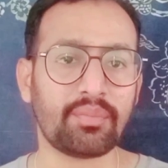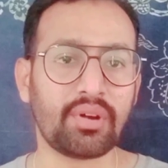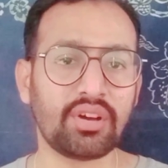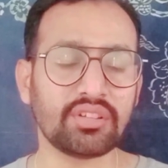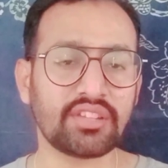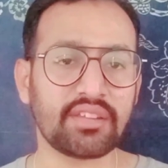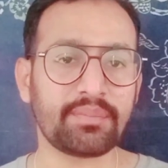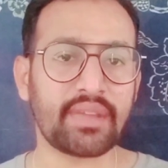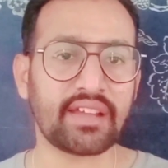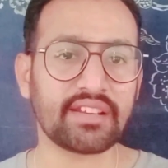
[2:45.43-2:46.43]
बहुत ही
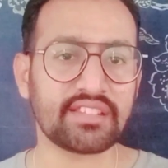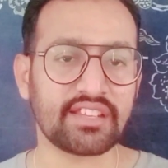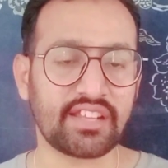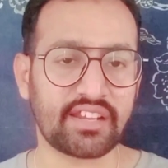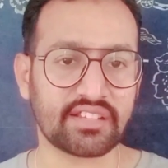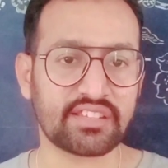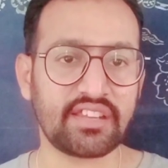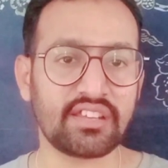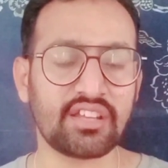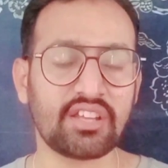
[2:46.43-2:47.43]
प्यारी सी लिरिक्स
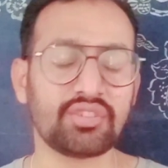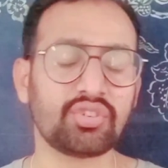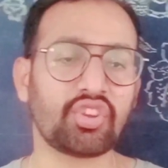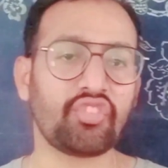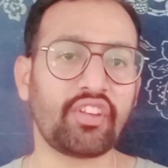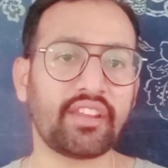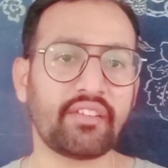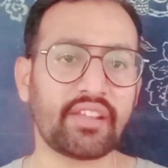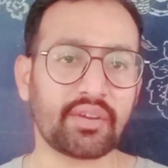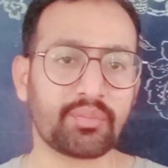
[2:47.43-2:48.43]
है जो कि वेरी
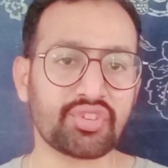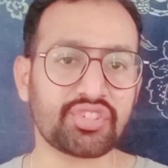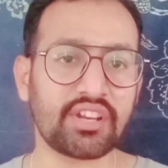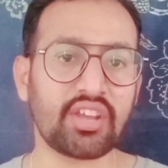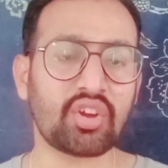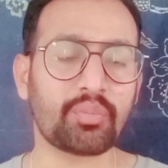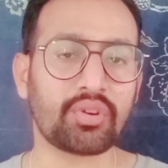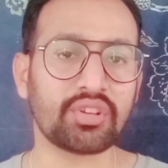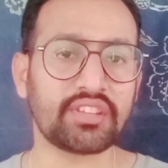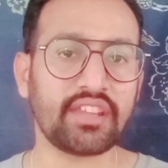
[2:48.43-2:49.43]
वेरी इमोशनल है और
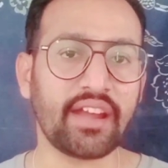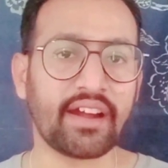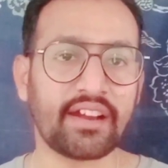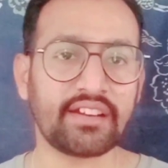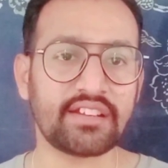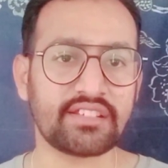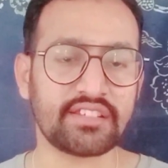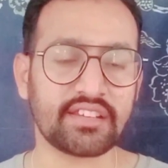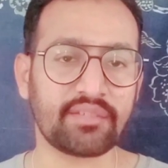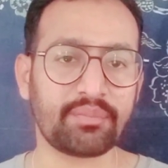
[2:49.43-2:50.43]
बहुत ही हार्ट
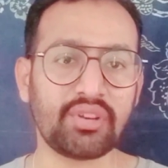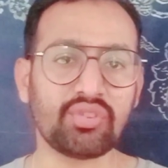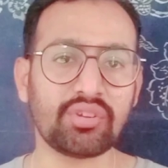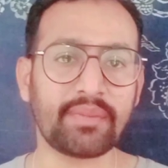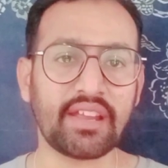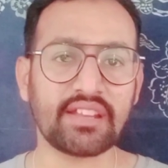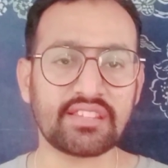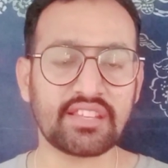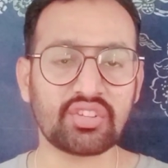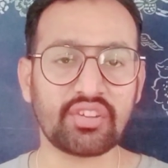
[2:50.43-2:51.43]
टचिंग है बिल्कुल भाई
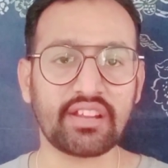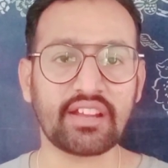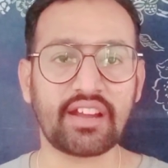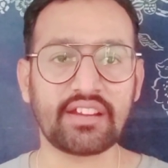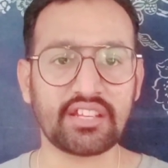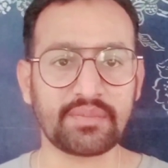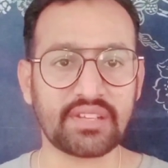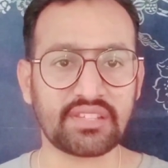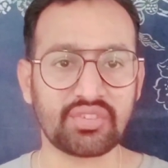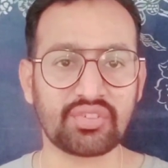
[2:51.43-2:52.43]
इससे तो एक
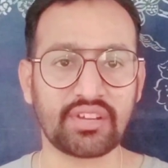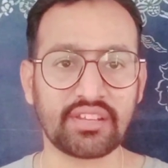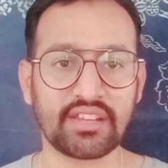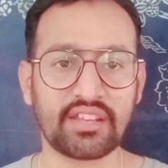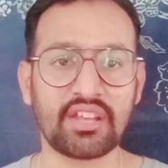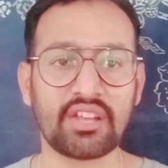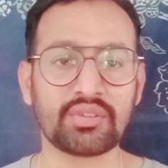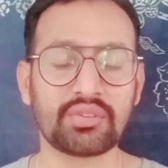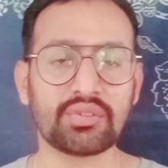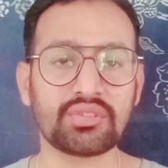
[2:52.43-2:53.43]
अटैचमेंट सी हो गई है
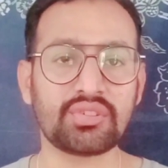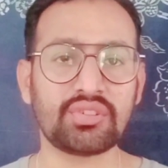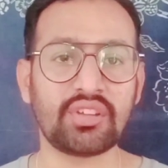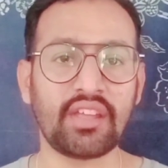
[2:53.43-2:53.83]
तो दोस्तों